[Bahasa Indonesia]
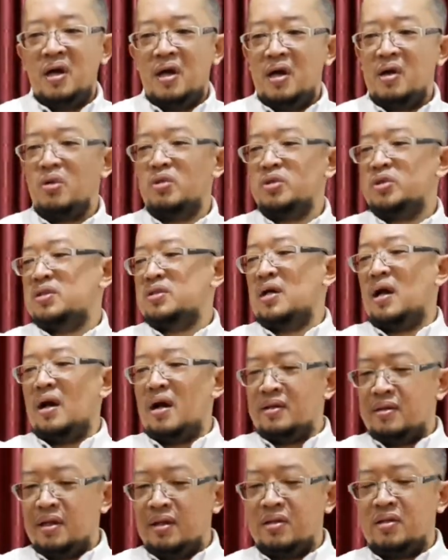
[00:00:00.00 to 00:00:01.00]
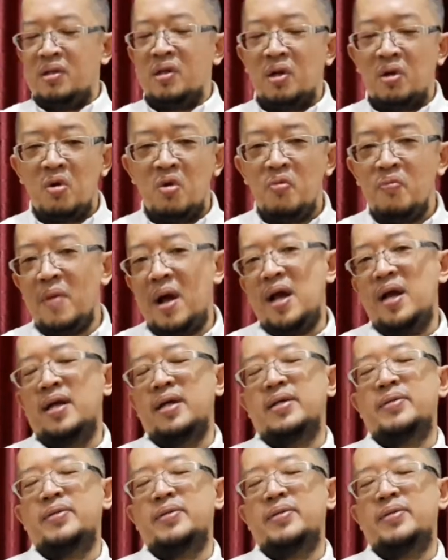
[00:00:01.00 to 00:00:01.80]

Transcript: engkau sedang ada di rumah.